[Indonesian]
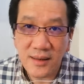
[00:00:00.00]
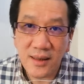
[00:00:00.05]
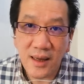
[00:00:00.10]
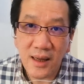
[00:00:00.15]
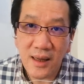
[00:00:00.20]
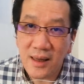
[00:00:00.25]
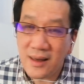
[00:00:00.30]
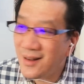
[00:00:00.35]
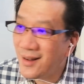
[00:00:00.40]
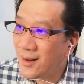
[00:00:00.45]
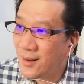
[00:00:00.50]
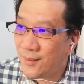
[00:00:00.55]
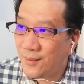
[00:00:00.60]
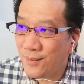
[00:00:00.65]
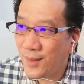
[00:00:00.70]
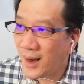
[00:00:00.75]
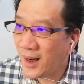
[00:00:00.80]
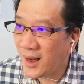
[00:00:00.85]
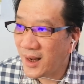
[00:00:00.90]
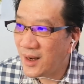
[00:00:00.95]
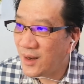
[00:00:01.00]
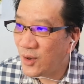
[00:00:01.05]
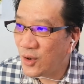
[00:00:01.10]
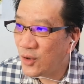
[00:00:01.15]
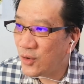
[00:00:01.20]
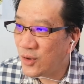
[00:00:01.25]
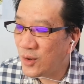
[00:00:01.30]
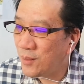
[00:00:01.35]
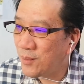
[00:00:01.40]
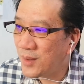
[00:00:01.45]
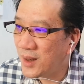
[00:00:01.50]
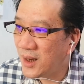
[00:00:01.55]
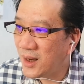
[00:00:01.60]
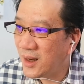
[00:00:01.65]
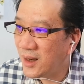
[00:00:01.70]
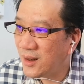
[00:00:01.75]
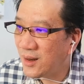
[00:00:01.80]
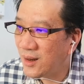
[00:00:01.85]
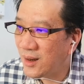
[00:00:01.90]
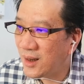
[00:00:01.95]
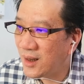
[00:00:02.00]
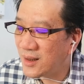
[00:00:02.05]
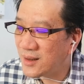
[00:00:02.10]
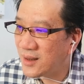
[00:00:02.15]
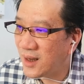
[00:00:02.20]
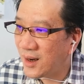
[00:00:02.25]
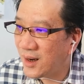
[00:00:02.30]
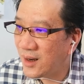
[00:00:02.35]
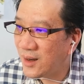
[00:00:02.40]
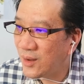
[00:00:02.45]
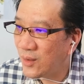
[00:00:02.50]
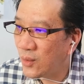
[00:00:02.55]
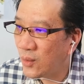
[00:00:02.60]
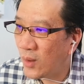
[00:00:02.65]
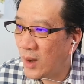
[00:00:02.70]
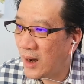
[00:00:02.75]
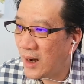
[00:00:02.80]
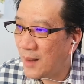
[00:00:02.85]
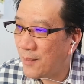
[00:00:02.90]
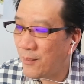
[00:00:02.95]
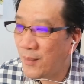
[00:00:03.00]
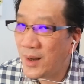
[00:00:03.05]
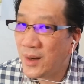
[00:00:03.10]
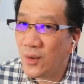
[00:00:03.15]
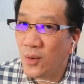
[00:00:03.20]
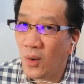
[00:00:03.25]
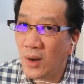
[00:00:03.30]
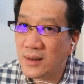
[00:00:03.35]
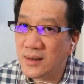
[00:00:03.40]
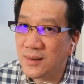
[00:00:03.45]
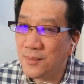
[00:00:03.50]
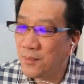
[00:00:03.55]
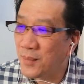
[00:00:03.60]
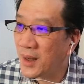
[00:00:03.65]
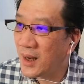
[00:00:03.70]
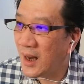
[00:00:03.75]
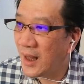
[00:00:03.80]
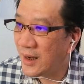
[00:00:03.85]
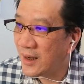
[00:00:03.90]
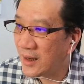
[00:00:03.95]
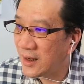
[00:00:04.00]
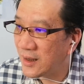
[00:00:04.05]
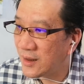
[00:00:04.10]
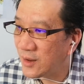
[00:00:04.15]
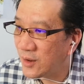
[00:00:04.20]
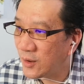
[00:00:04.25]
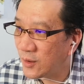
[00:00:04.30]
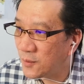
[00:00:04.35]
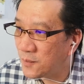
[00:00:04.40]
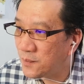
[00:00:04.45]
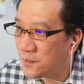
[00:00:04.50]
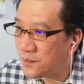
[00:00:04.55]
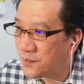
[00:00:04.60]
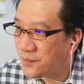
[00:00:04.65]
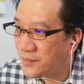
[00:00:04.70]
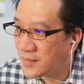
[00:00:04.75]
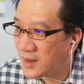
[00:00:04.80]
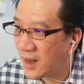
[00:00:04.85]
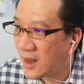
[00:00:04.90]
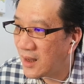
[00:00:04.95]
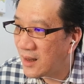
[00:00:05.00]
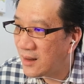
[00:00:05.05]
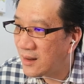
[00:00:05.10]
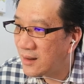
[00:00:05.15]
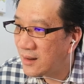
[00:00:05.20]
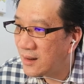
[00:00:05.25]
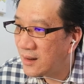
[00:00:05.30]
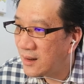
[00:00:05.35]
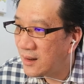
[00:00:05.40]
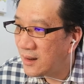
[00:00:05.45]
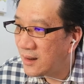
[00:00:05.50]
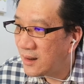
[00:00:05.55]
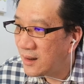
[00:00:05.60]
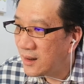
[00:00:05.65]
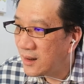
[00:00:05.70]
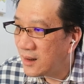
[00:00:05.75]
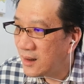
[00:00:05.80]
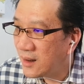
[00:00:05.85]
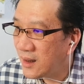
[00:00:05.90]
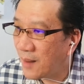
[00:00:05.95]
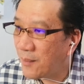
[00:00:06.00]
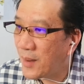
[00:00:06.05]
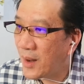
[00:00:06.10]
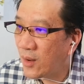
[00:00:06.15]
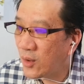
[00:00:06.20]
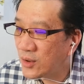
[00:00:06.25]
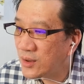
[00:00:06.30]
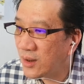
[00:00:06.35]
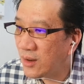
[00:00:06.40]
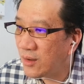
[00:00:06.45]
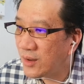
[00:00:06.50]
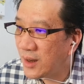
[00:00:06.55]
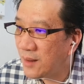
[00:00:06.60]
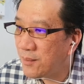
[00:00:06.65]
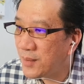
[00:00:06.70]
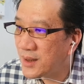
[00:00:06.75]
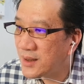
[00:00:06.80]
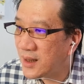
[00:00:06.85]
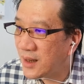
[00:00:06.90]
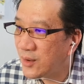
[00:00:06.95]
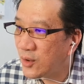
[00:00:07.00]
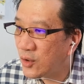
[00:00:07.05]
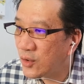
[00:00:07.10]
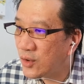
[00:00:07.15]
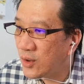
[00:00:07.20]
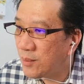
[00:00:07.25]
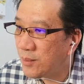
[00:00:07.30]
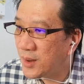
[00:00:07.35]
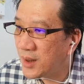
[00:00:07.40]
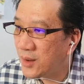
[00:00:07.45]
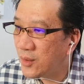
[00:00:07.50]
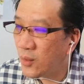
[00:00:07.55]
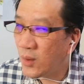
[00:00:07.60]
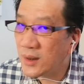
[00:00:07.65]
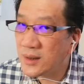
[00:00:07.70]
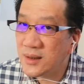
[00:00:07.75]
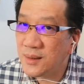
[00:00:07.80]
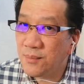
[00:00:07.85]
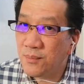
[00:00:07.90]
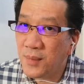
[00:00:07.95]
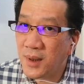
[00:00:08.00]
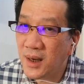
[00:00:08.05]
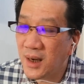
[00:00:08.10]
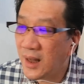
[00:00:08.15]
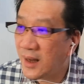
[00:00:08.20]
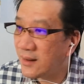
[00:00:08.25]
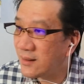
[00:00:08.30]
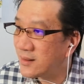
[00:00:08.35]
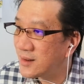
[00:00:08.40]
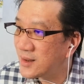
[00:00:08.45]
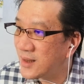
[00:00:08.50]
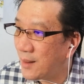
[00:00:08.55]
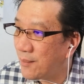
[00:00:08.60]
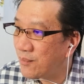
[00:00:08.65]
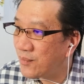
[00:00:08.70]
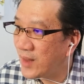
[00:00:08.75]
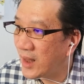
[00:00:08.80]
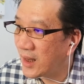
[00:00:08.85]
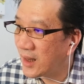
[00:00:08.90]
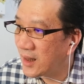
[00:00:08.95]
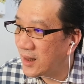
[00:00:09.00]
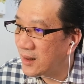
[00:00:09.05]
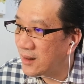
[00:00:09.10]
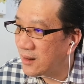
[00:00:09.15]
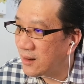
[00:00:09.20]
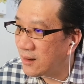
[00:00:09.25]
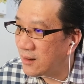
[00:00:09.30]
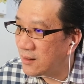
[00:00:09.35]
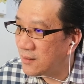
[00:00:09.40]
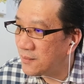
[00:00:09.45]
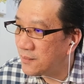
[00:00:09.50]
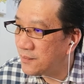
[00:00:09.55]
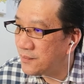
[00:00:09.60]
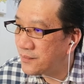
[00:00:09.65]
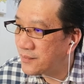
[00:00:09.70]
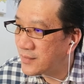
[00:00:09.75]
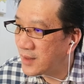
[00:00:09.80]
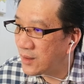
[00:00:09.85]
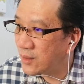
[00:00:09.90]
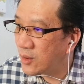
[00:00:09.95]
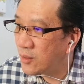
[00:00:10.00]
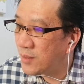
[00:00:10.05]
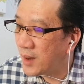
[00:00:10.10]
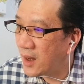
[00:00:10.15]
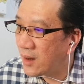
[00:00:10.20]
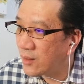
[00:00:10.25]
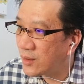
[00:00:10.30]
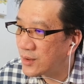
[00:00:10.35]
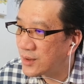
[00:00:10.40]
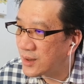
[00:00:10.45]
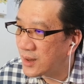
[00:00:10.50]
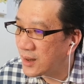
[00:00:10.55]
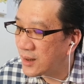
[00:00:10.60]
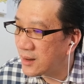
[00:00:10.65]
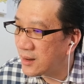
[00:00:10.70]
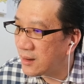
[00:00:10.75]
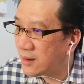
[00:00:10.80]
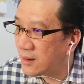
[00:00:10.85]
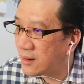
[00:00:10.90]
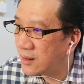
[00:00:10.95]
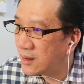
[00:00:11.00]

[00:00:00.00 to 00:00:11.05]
saya market nutup di kisaran 28 29 gitu ya ya bagus kalau dia bisa nutup di 29 something gitu. Itu bagus gitu.